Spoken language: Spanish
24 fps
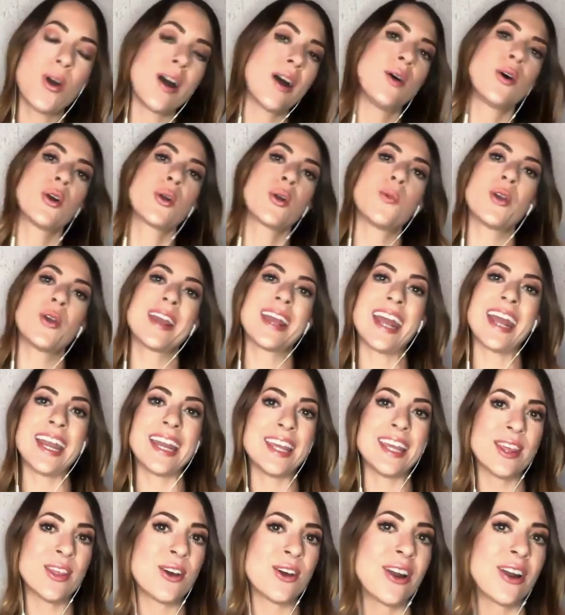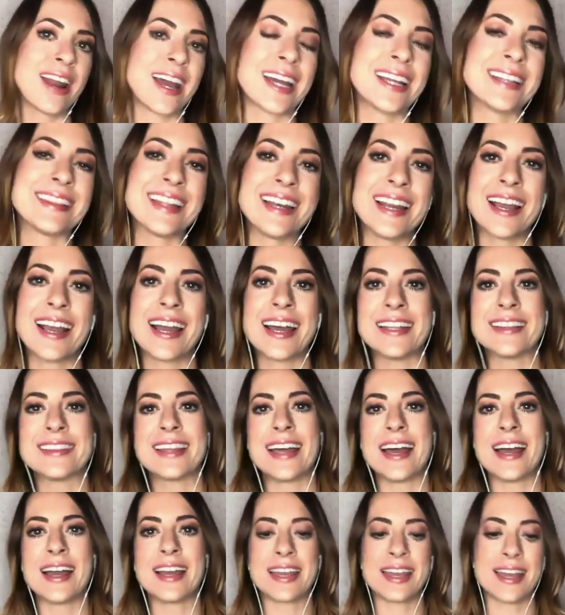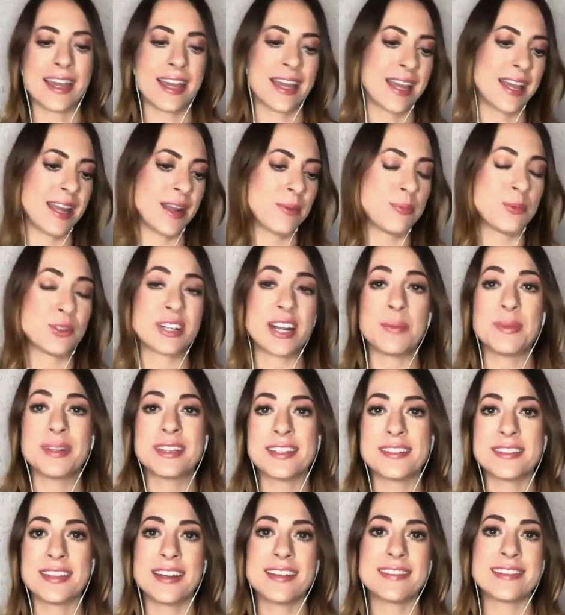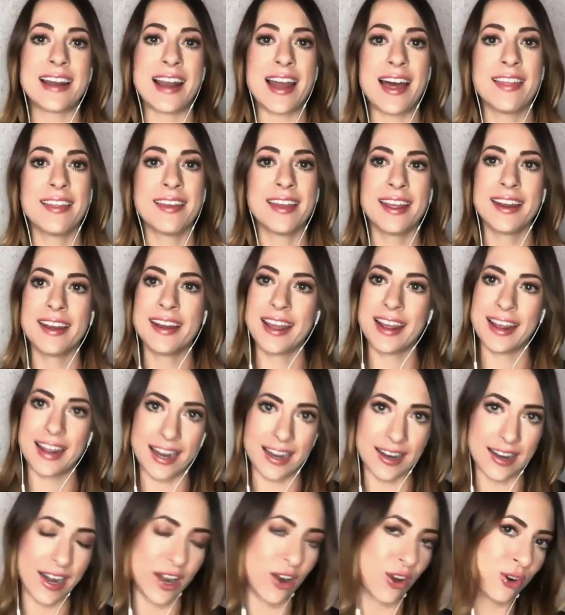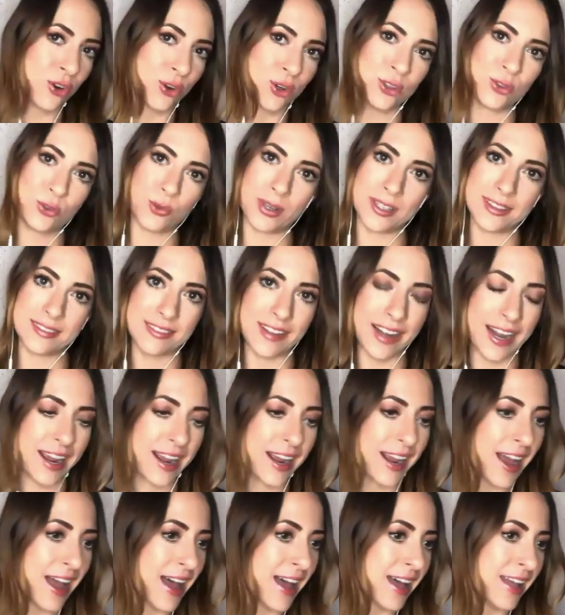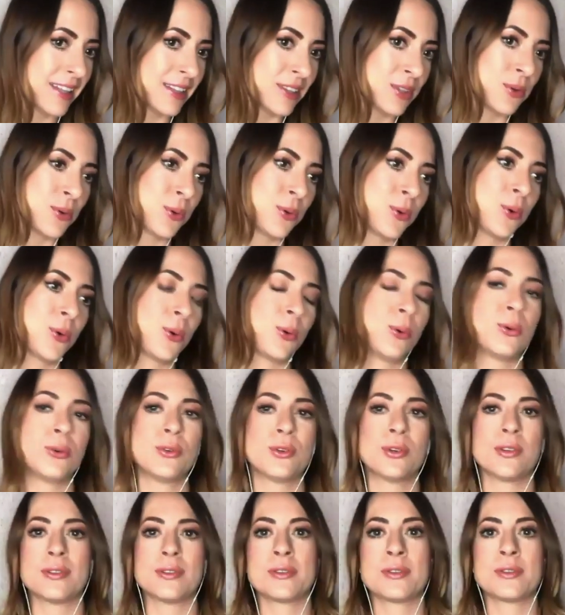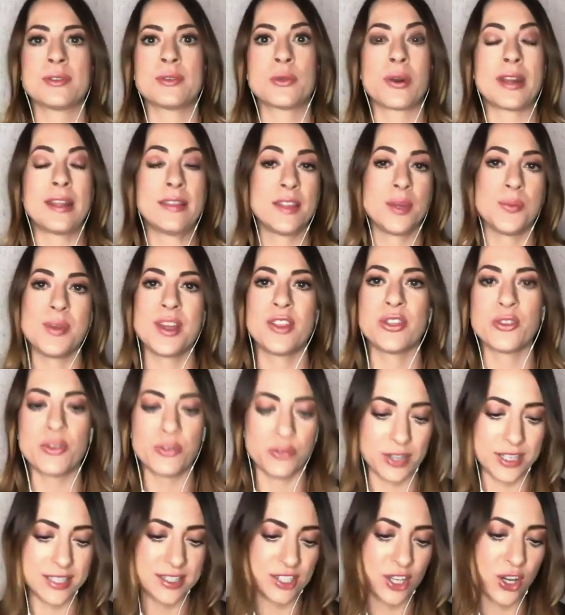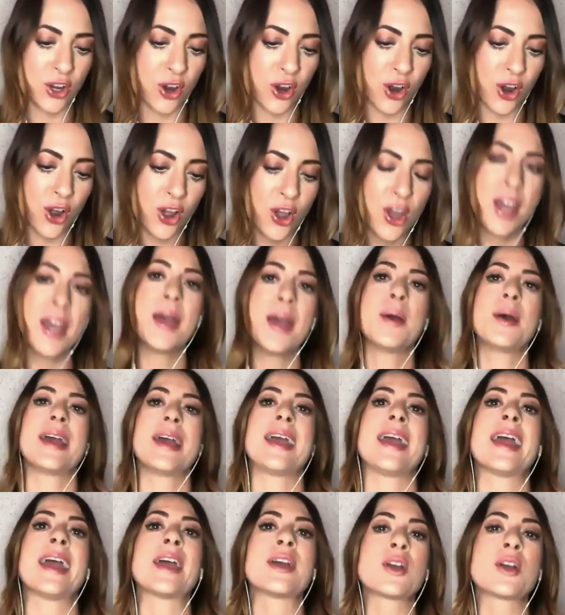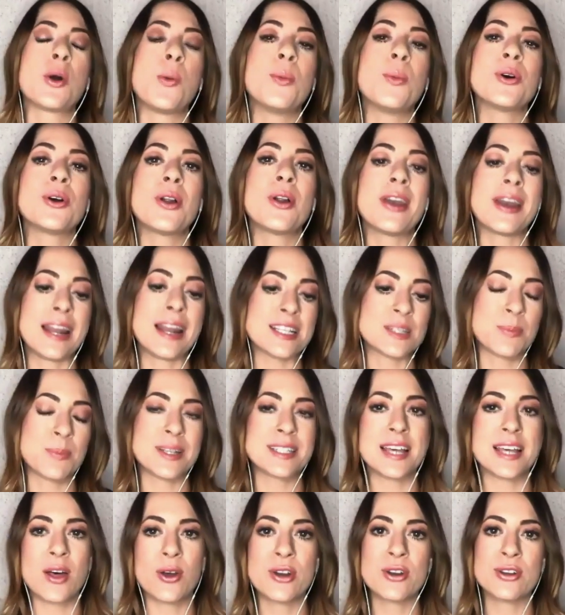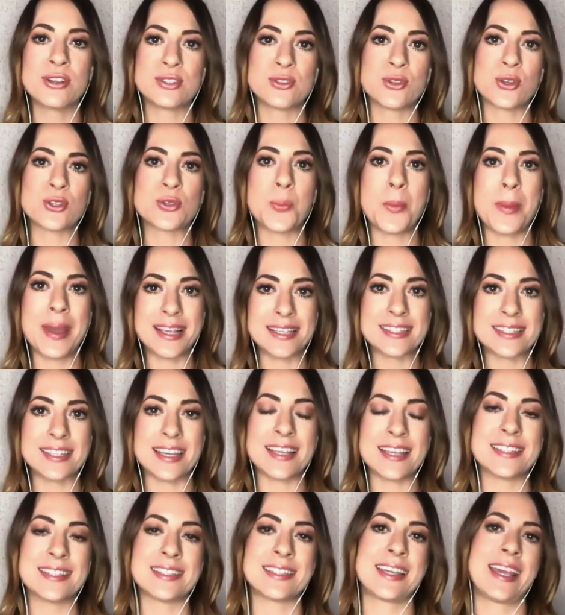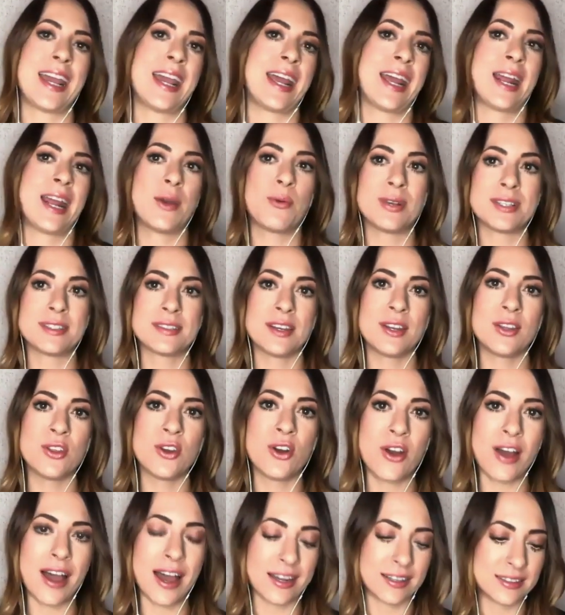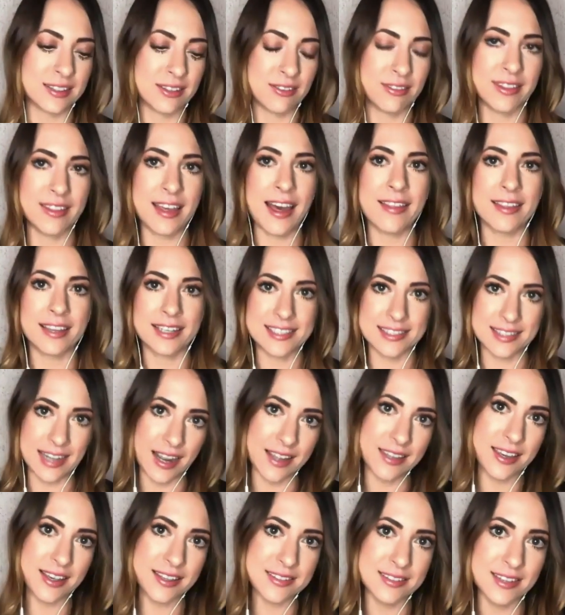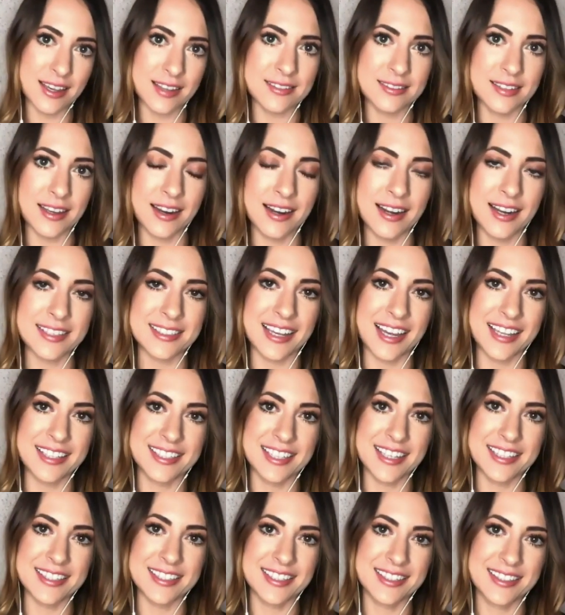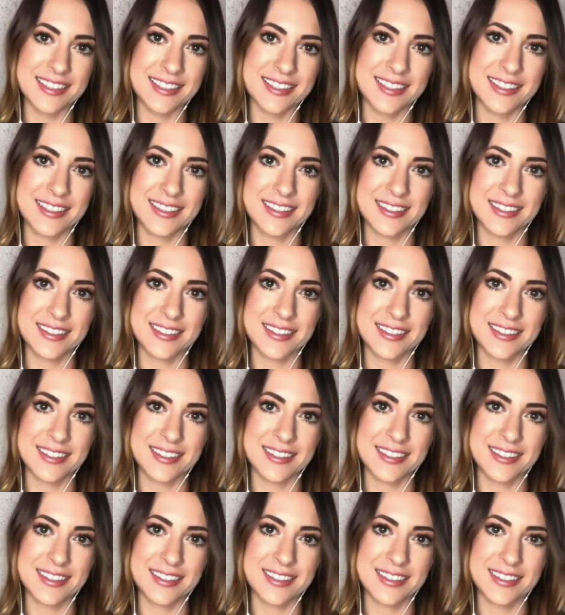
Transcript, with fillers: en un jugador muy querido, a la gente le encanta que pues, realmente tienes el ADN guerrero con tu entrega, tu, rendimiento físico. Eh, ¿Cómo la has pasado en estos meses que no has tenido actividad? ¿Extrañas ya estar en las canchas?